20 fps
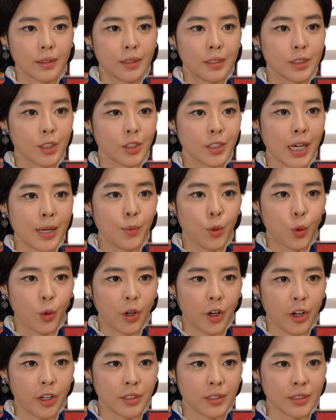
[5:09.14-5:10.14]
그저 잘못
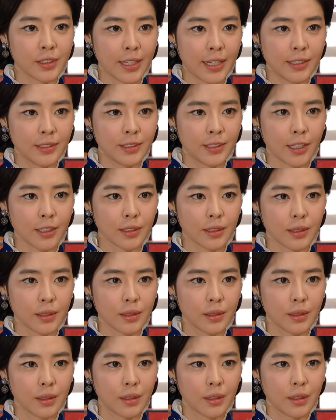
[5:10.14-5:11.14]
꼬여 있는 내 인생을
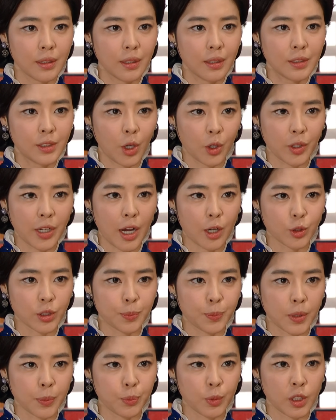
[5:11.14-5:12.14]
정리하고
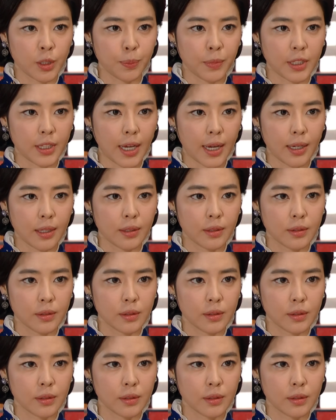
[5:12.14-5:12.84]
싶을 뿐입니다.